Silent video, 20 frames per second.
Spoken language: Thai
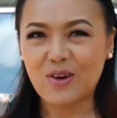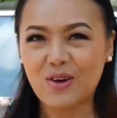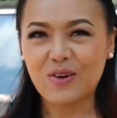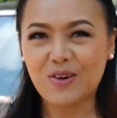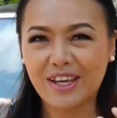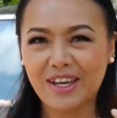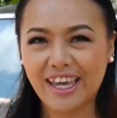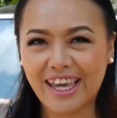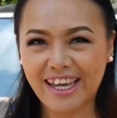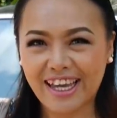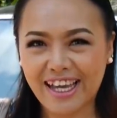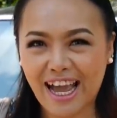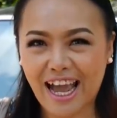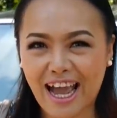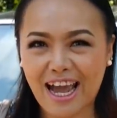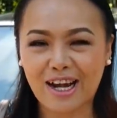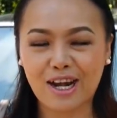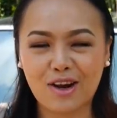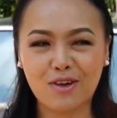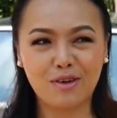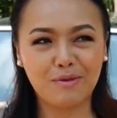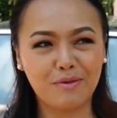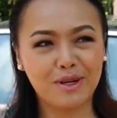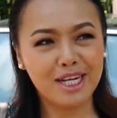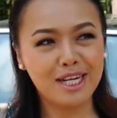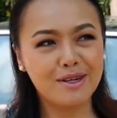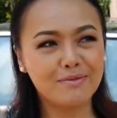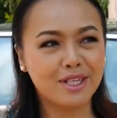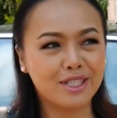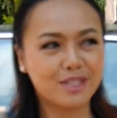โอเคค่ะ เรามา
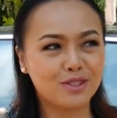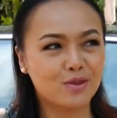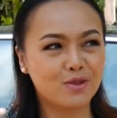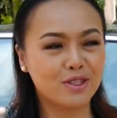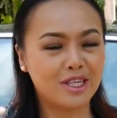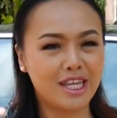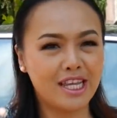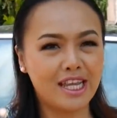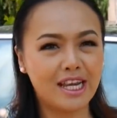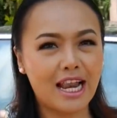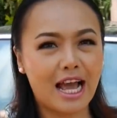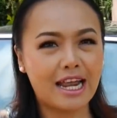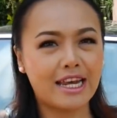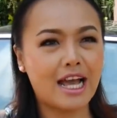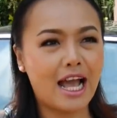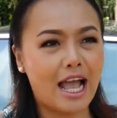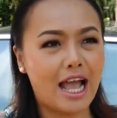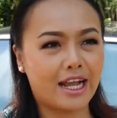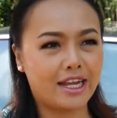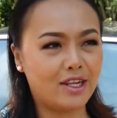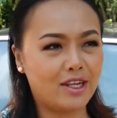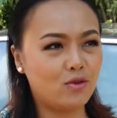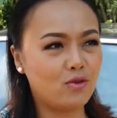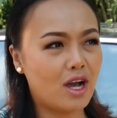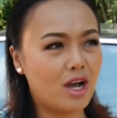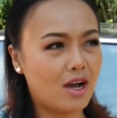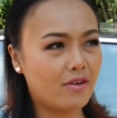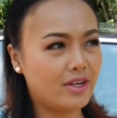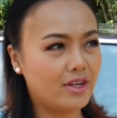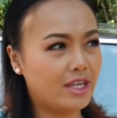เริ่มกันตรงที่ร้านอาหารกันดี
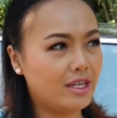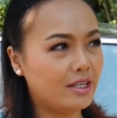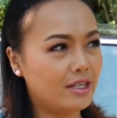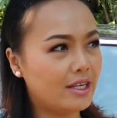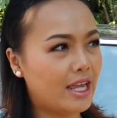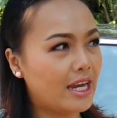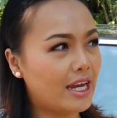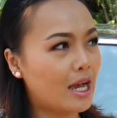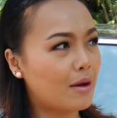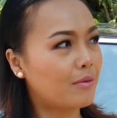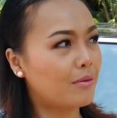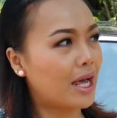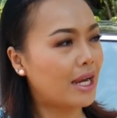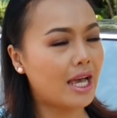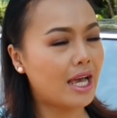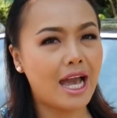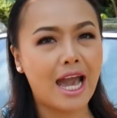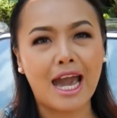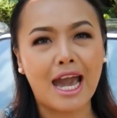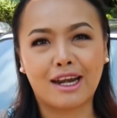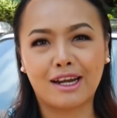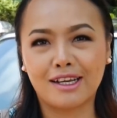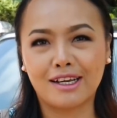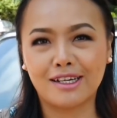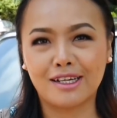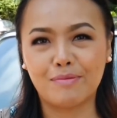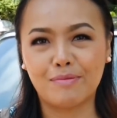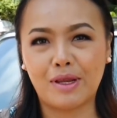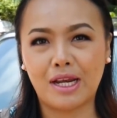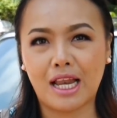กว่าวันนี้แนะนำร้านอาหารเล
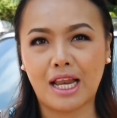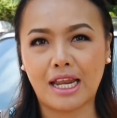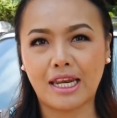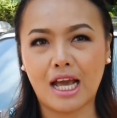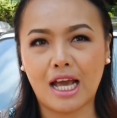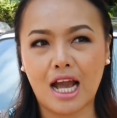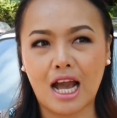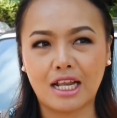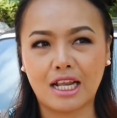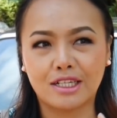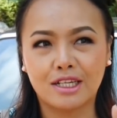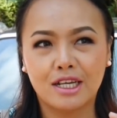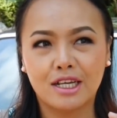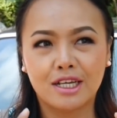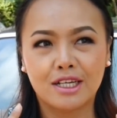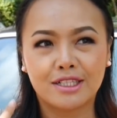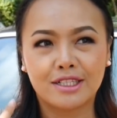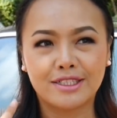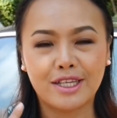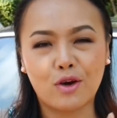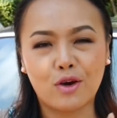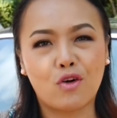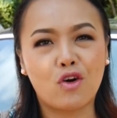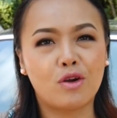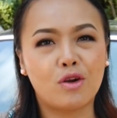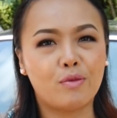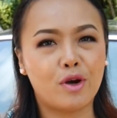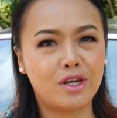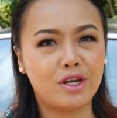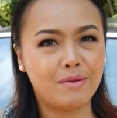ยเป็นร้านอาหารแจ่วฮ
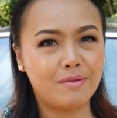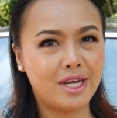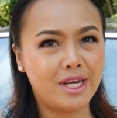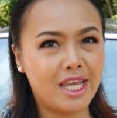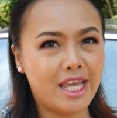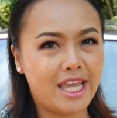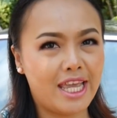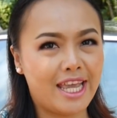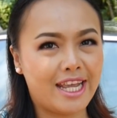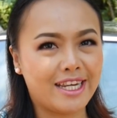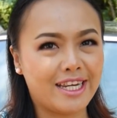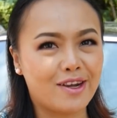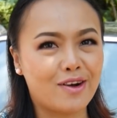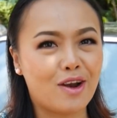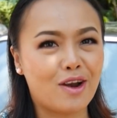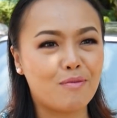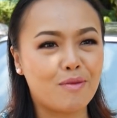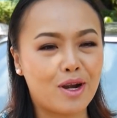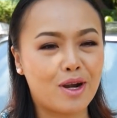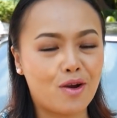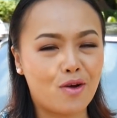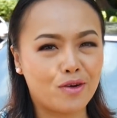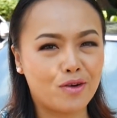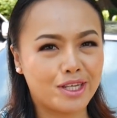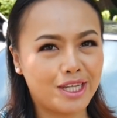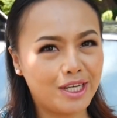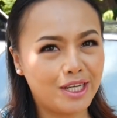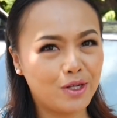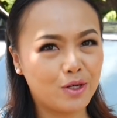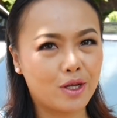อนพอนทิพนั่นเอง เดี๋ยวเรามาลอง
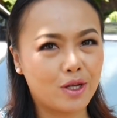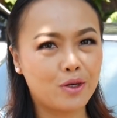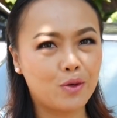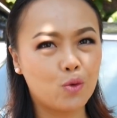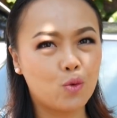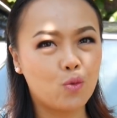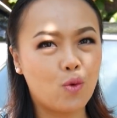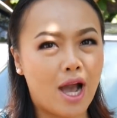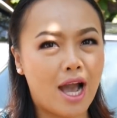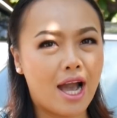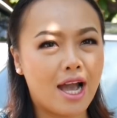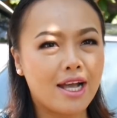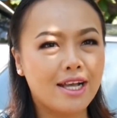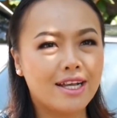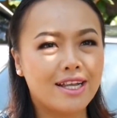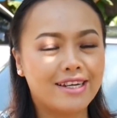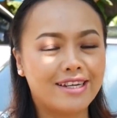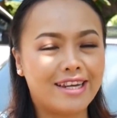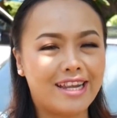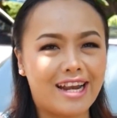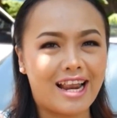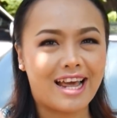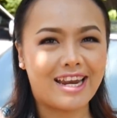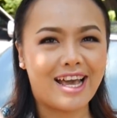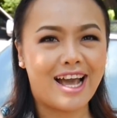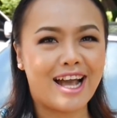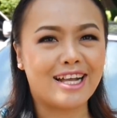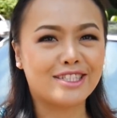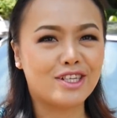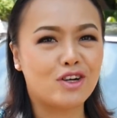กินกันดูว่าในร้า
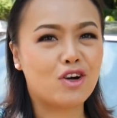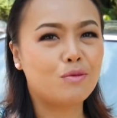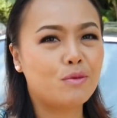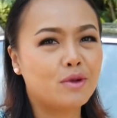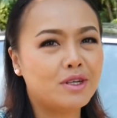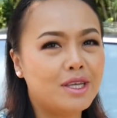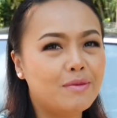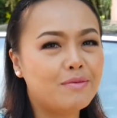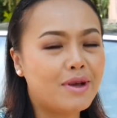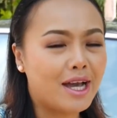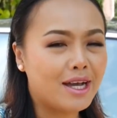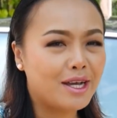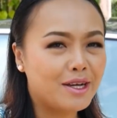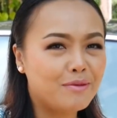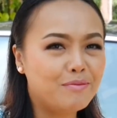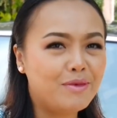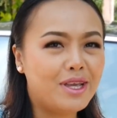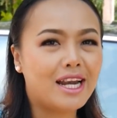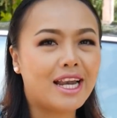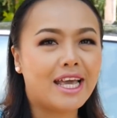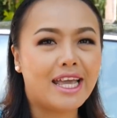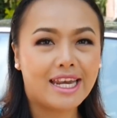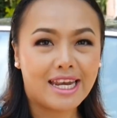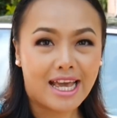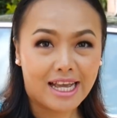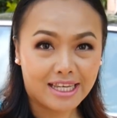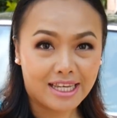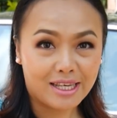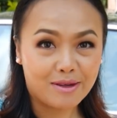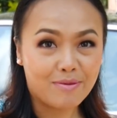นอาหารแจ่วฮอนพอนทิพอะมีอะไรให้
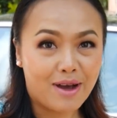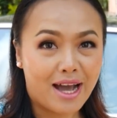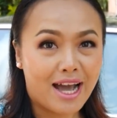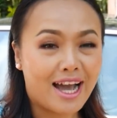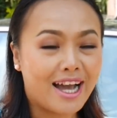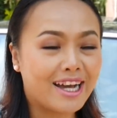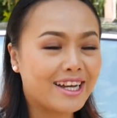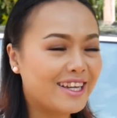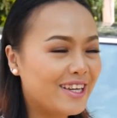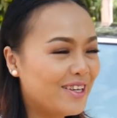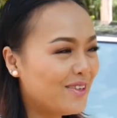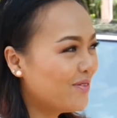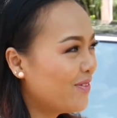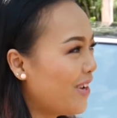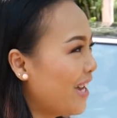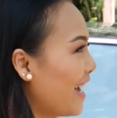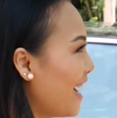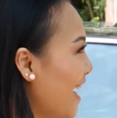น่ากินบ้างไป